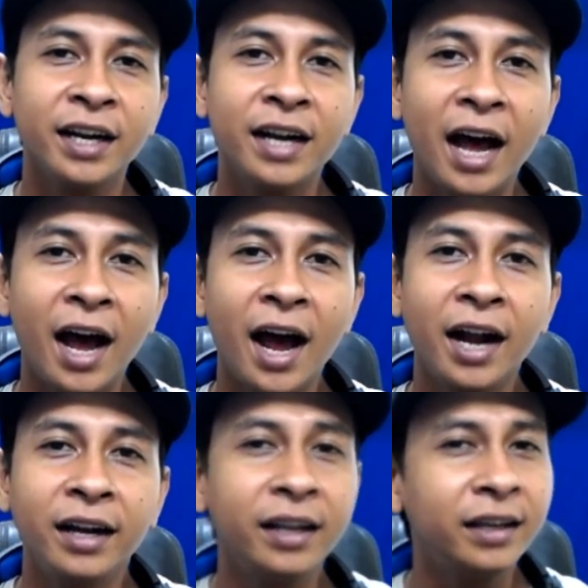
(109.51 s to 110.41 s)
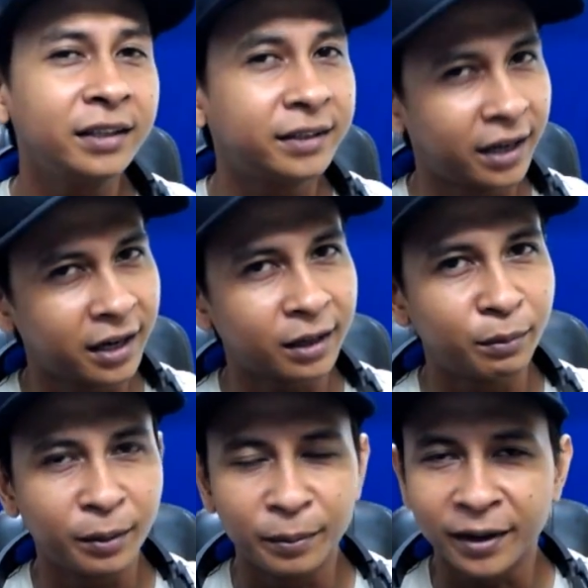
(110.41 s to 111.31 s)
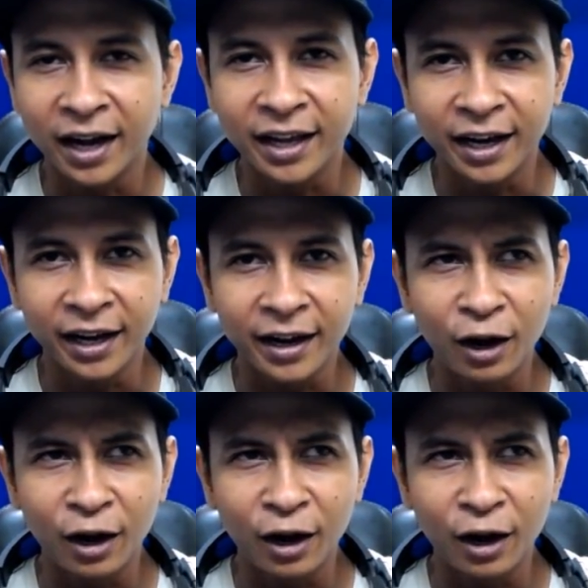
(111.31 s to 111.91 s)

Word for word: dan di share ke teman-teman kalian ya.